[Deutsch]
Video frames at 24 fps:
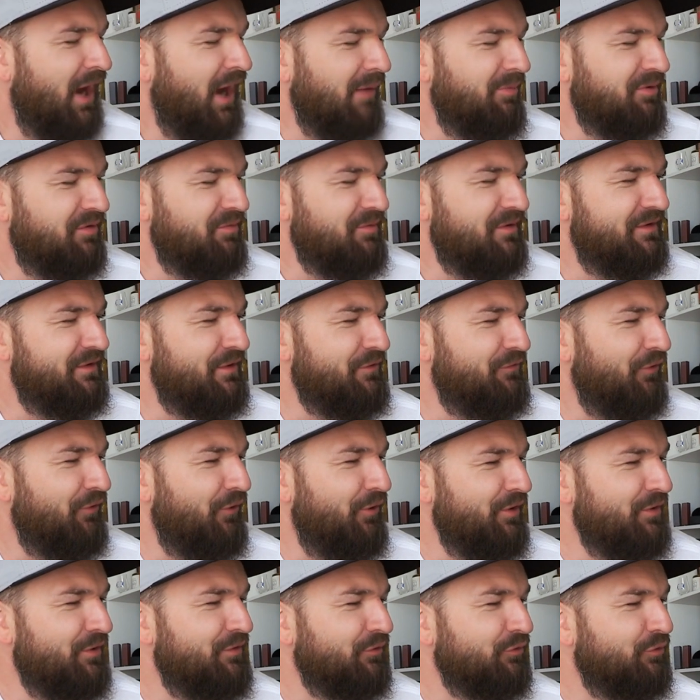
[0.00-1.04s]
Habe ich mich
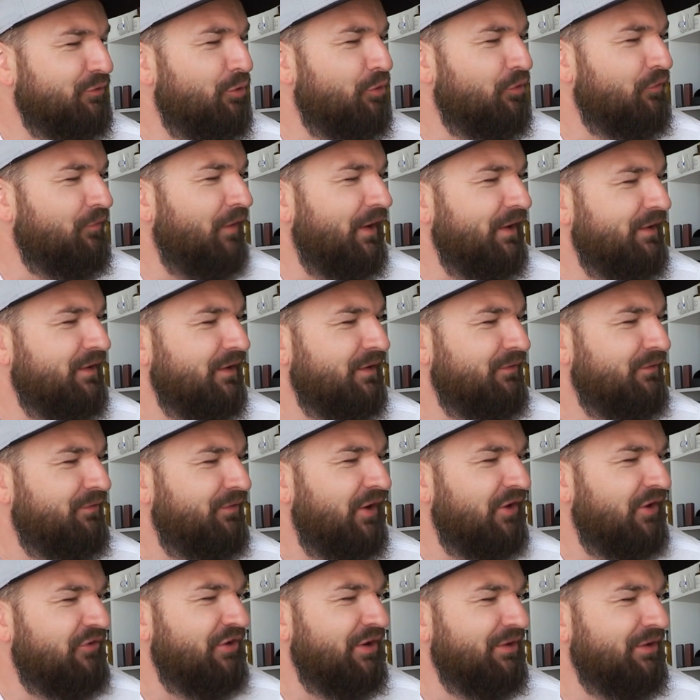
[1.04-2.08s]
gefreut und guck weiter die
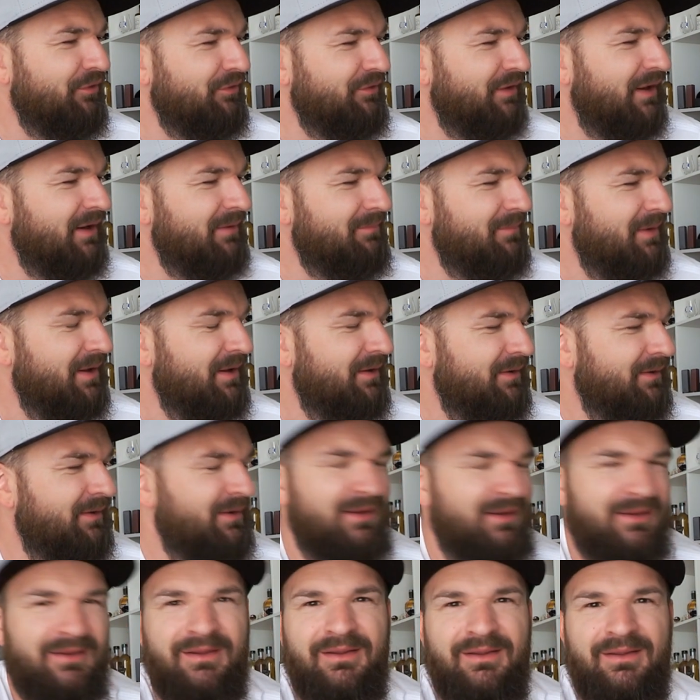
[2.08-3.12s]
Flasche an und denk mir,
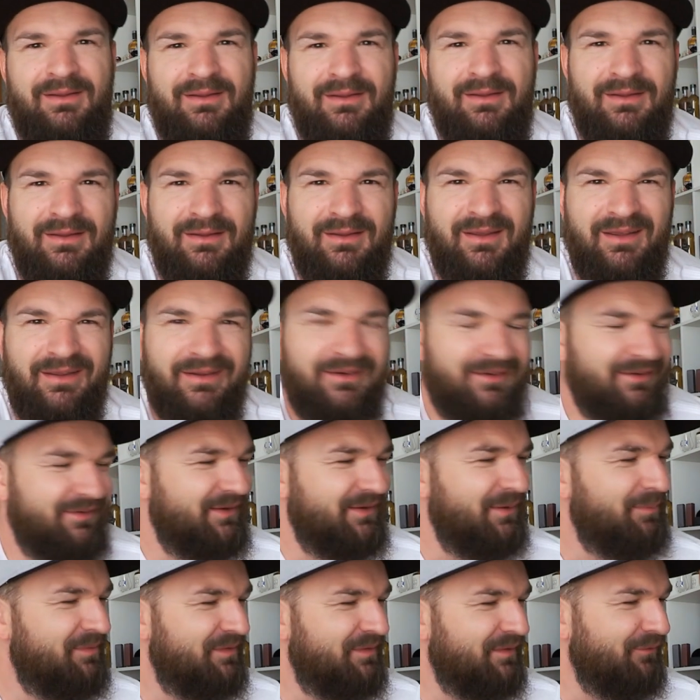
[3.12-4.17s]
hä,
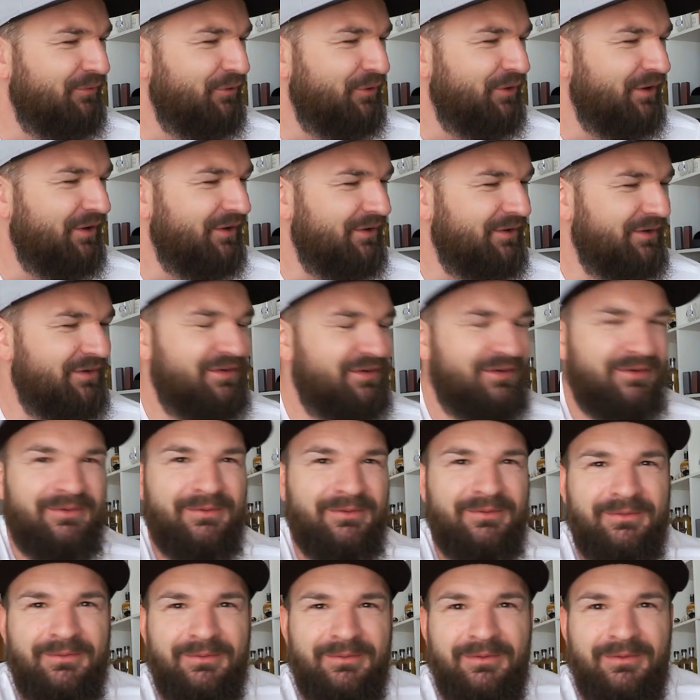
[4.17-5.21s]
das gibt's ja wohl gar nicht.